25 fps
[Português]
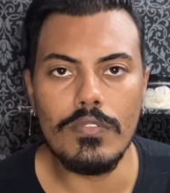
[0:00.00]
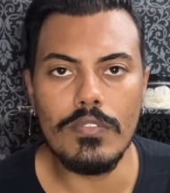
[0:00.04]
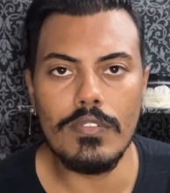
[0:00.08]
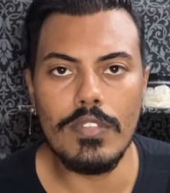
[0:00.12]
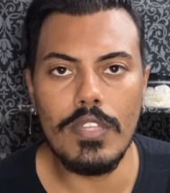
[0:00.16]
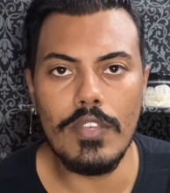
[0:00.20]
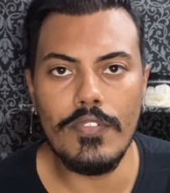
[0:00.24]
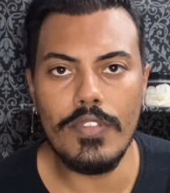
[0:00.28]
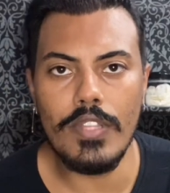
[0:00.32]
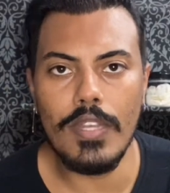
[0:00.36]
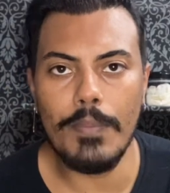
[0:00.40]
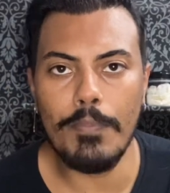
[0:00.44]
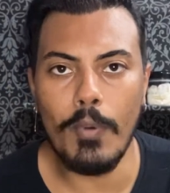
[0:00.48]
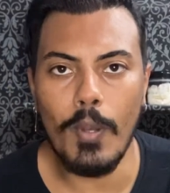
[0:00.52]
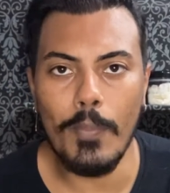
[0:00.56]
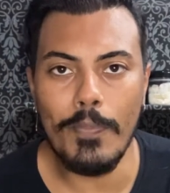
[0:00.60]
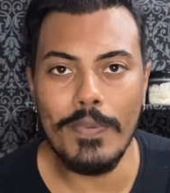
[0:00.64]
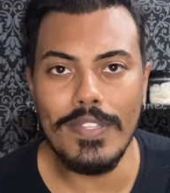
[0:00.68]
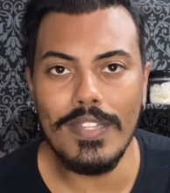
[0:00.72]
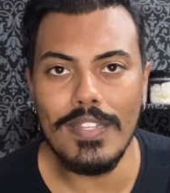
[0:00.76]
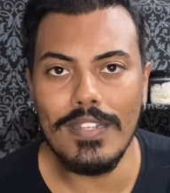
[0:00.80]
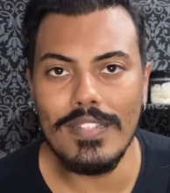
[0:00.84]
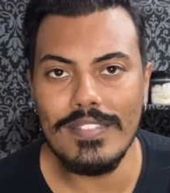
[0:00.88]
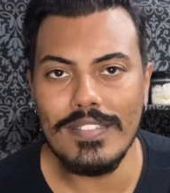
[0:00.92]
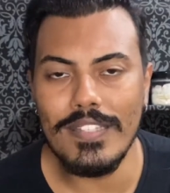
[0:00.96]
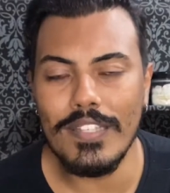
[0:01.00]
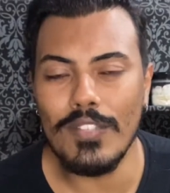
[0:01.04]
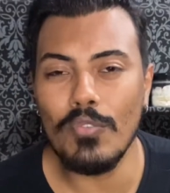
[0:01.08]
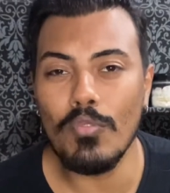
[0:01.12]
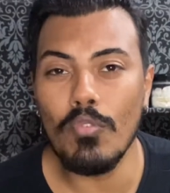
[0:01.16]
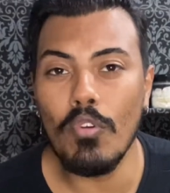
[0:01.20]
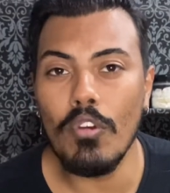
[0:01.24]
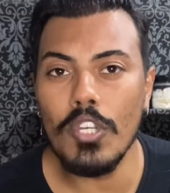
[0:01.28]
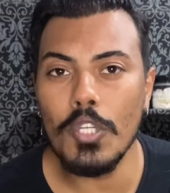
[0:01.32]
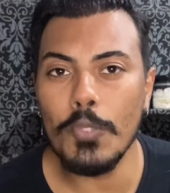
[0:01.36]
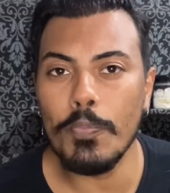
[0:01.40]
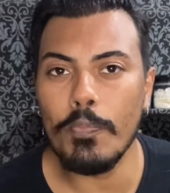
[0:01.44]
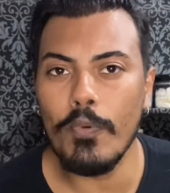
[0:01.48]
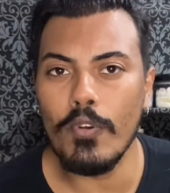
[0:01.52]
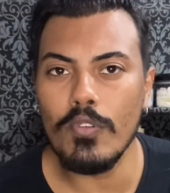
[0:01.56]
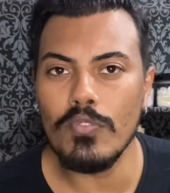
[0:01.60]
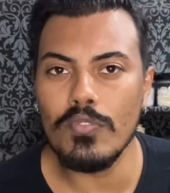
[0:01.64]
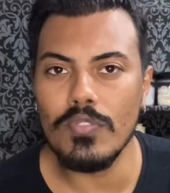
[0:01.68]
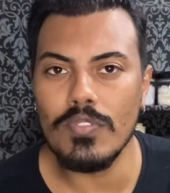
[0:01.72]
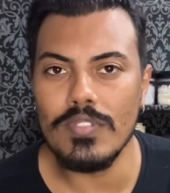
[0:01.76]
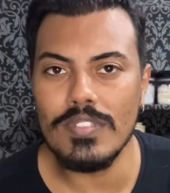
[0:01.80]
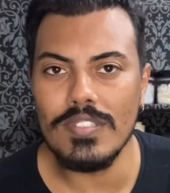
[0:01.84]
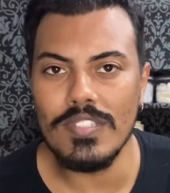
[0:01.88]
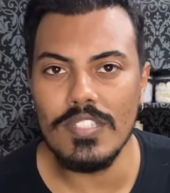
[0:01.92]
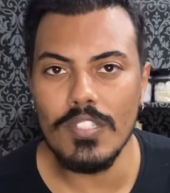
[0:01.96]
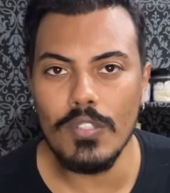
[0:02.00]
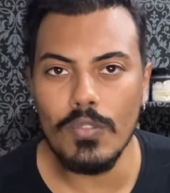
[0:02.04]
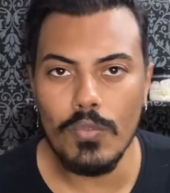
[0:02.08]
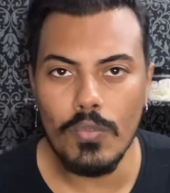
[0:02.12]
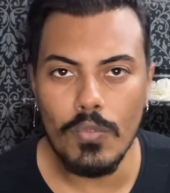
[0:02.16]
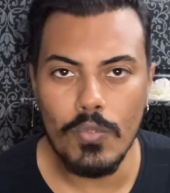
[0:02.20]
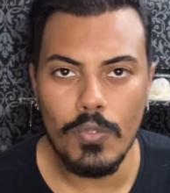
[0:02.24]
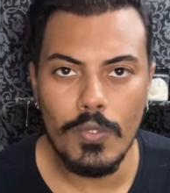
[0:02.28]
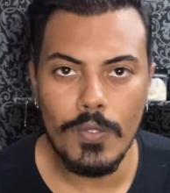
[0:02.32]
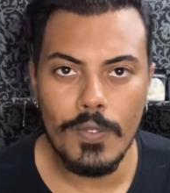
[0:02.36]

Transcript: devido à pop dele ser 2.5,